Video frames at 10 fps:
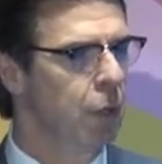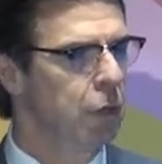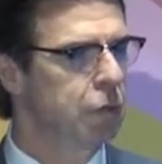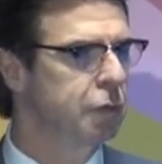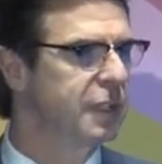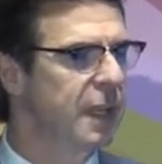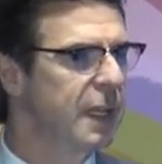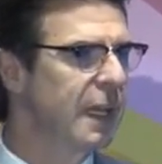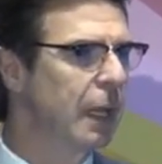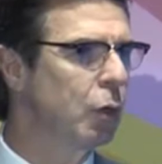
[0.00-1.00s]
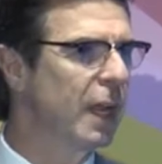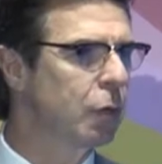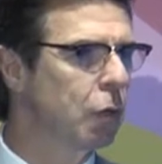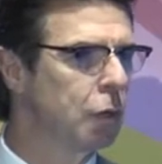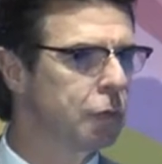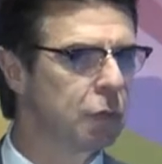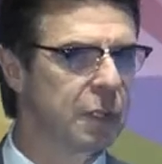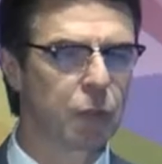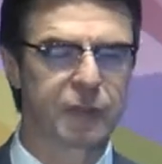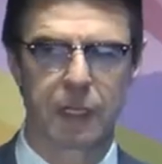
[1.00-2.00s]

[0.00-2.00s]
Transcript: Sucede que a lo largo de los últimos